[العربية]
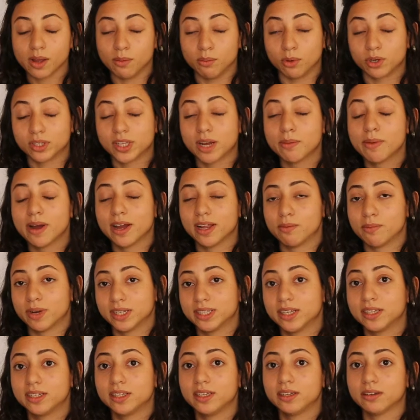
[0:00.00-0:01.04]
المجتمع
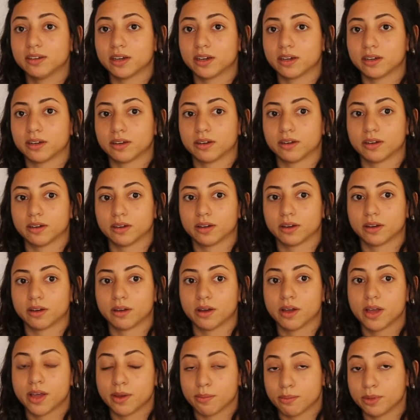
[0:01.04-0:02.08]
المدني
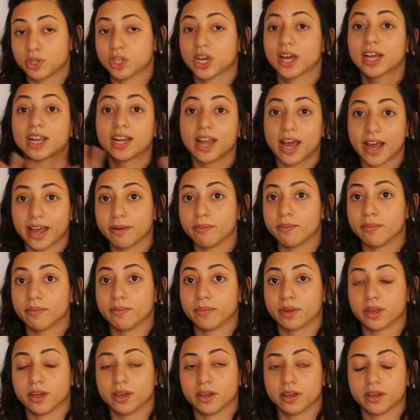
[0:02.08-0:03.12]
آه، بشكل عام
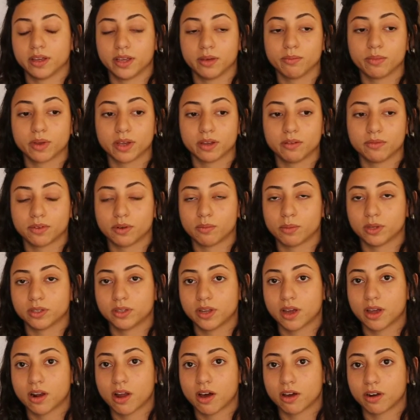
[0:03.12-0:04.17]
آه، يمكن في
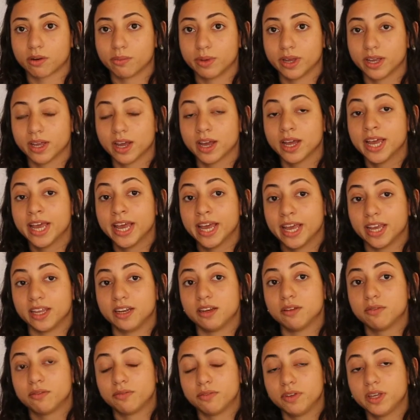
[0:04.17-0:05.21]
المنطقة العربية
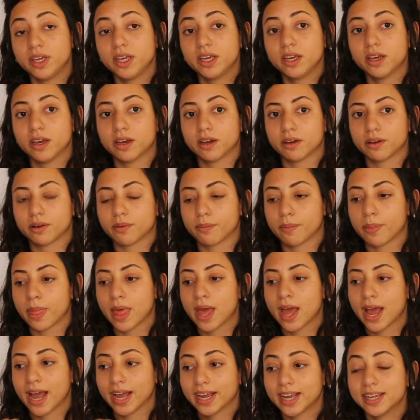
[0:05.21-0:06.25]
إن في
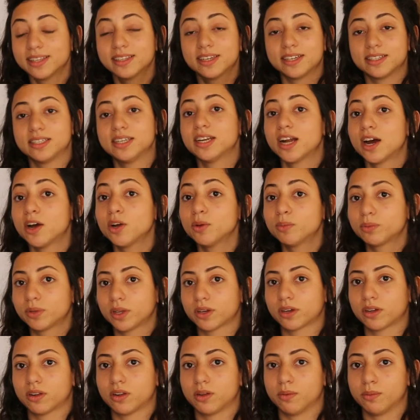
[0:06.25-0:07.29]
حاجات كتير قوي
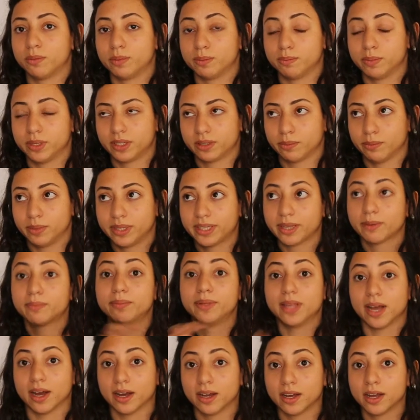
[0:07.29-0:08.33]
بتخلق
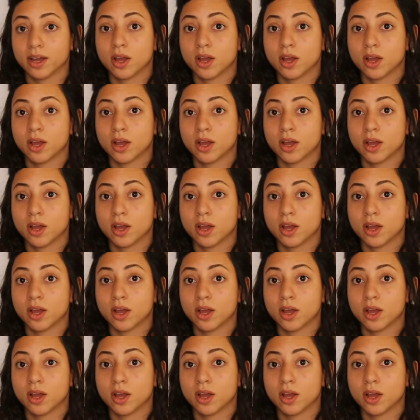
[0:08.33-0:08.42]
بتبدأ